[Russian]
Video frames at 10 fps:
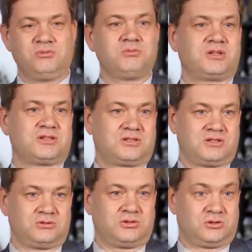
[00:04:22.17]
Он мне
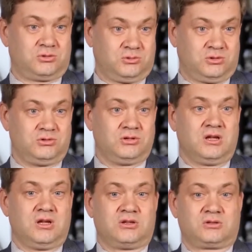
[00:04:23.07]
рассказал эту историю,
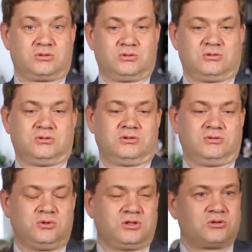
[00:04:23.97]
что
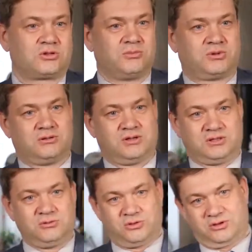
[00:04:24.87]
его дедушка
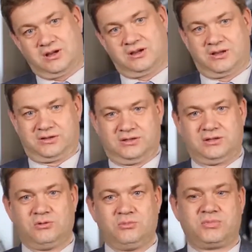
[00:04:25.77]
пригласил Юрия
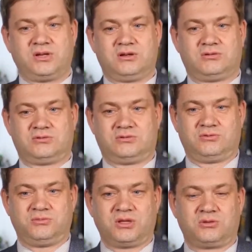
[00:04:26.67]
Гагарина, и он приехал с
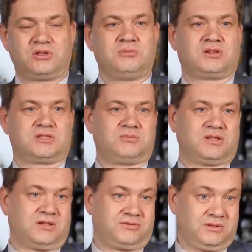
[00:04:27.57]
двумя другими
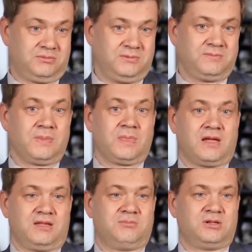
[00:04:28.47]
космонавтами.
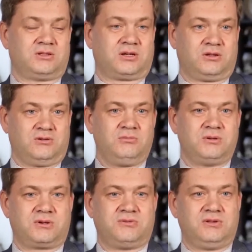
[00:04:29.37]
Они были троем
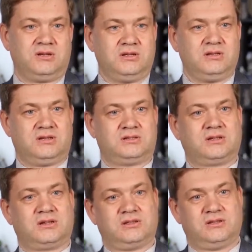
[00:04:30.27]
и провели
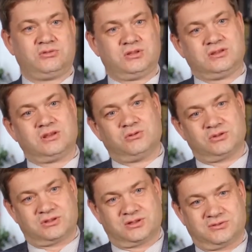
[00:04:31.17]
несколько дней у них на
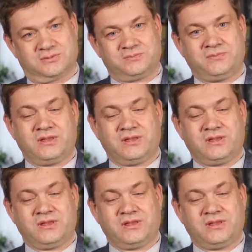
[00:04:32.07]
острове.